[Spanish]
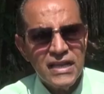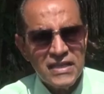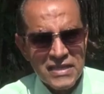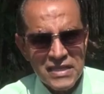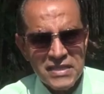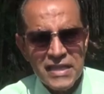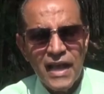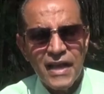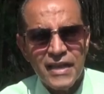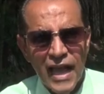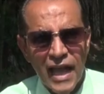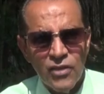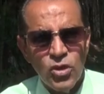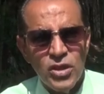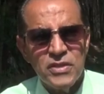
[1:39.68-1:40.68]
se están
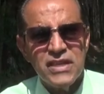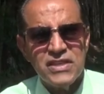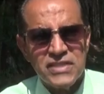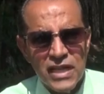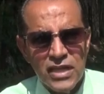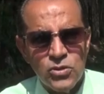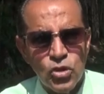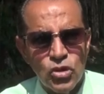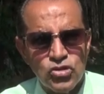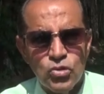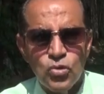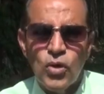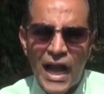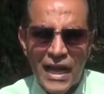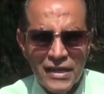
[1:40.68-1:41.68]
criando en distintos
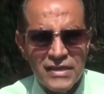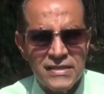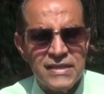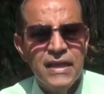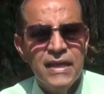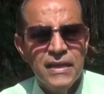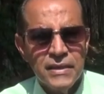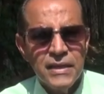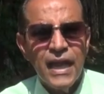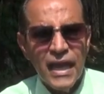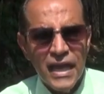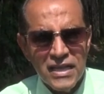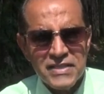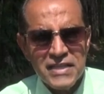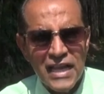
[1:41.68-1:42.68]
lugares
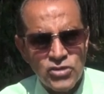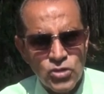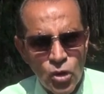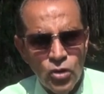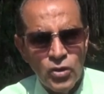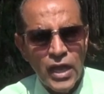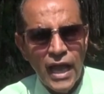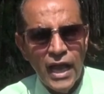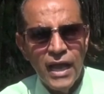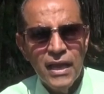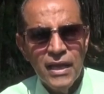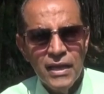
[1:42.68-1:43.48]
de esta zona